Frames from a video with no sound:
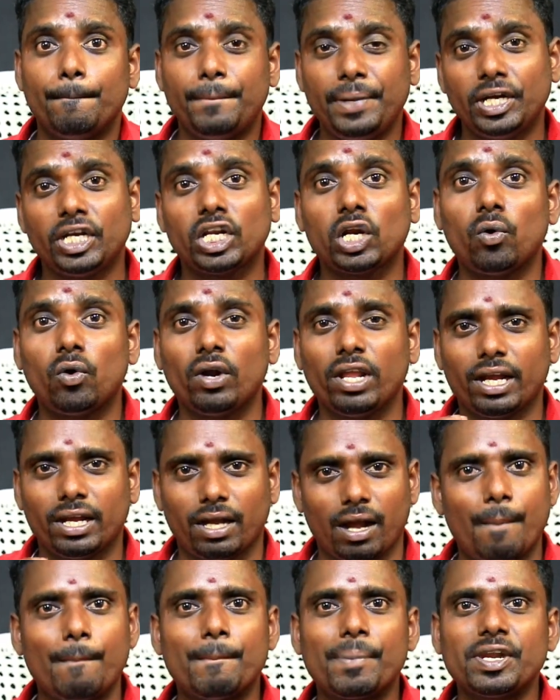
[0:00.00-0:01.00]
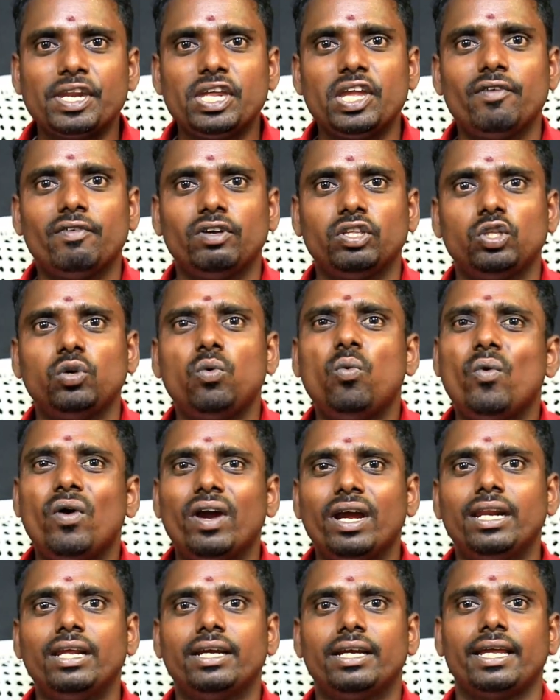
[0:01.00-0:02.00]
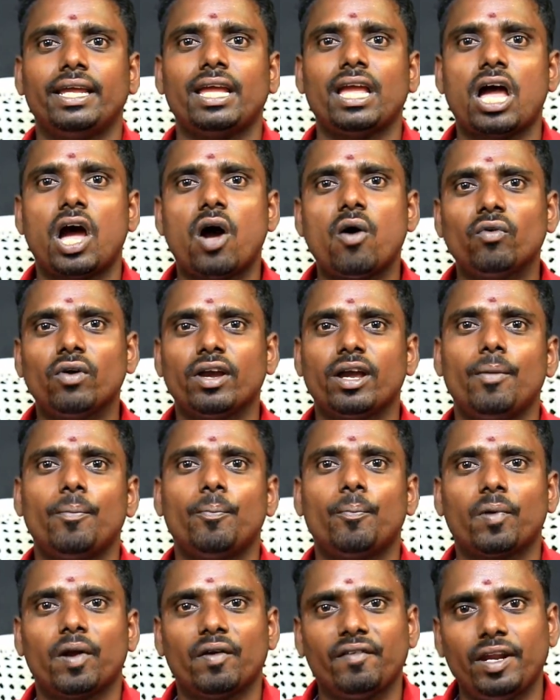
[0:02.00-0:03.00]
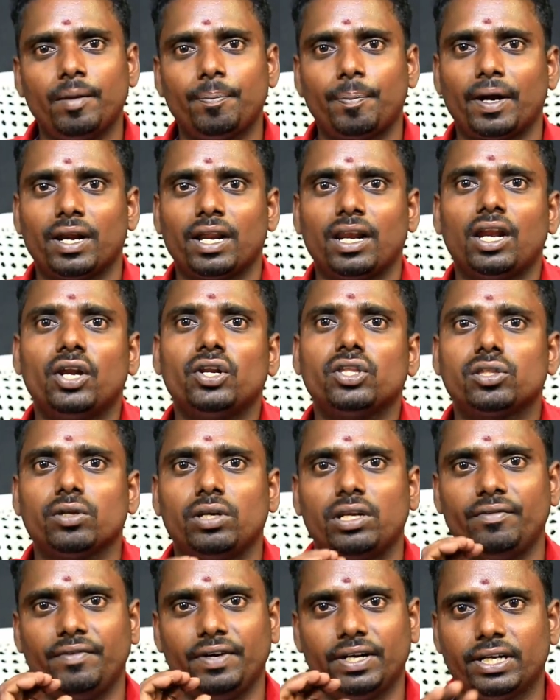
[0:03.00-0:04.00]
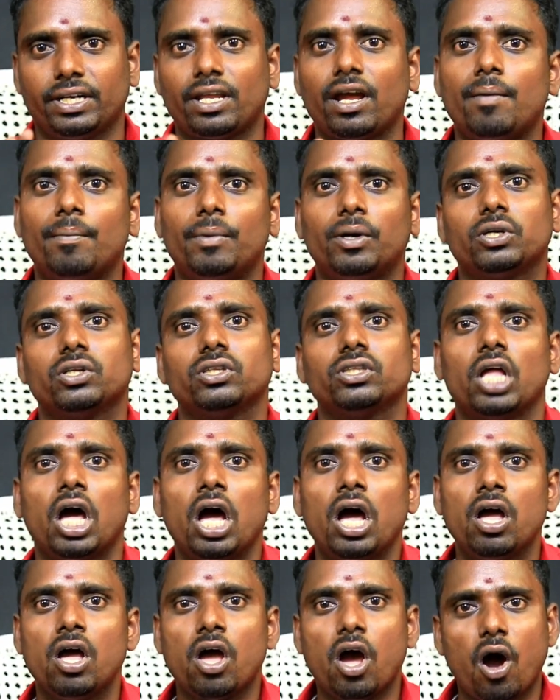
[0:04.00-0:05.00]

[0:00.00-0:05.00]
மீட்டாவுடைய கம்பெனியை வந்து உங்களுக்கு அவங்க ப்ரொவைட் பண்ணலாம்னு சொல்லி விட்டால் மட்டும்தான்